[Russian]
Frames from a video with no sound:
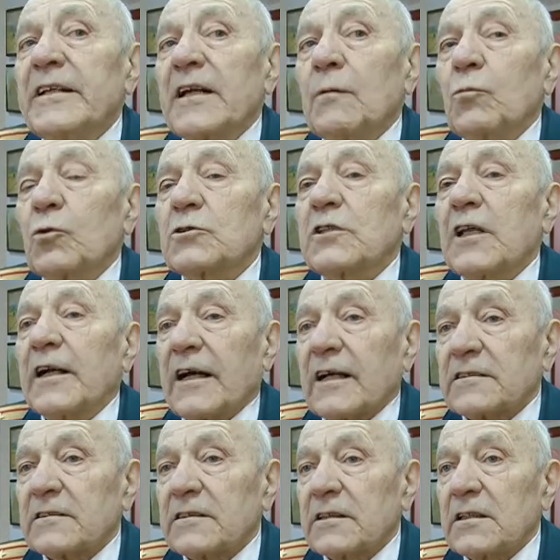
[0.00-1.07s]
работы
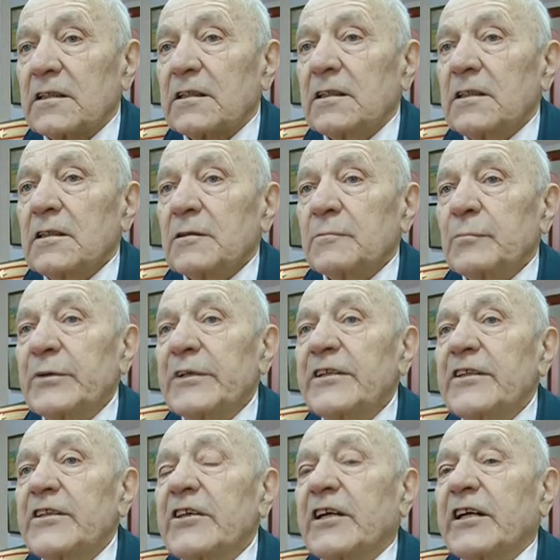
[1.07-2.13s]
разные. Были
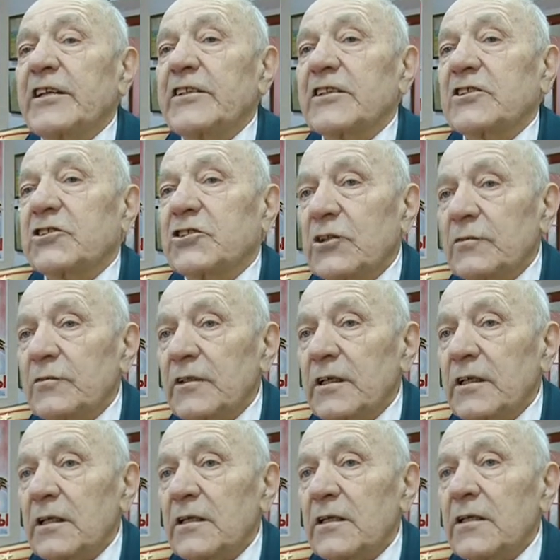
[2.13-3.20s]
и
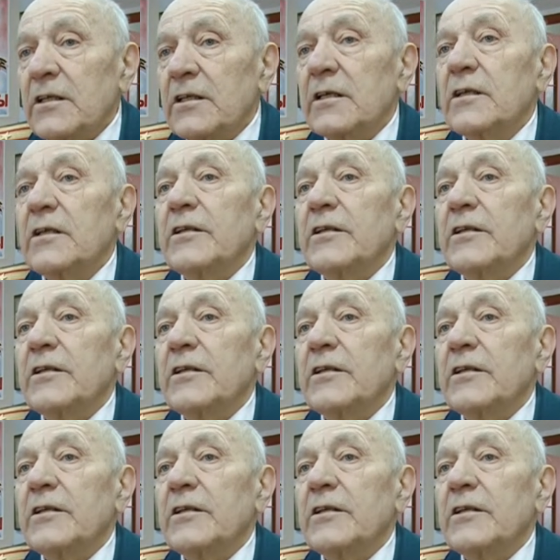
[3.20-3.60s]
коллективные, и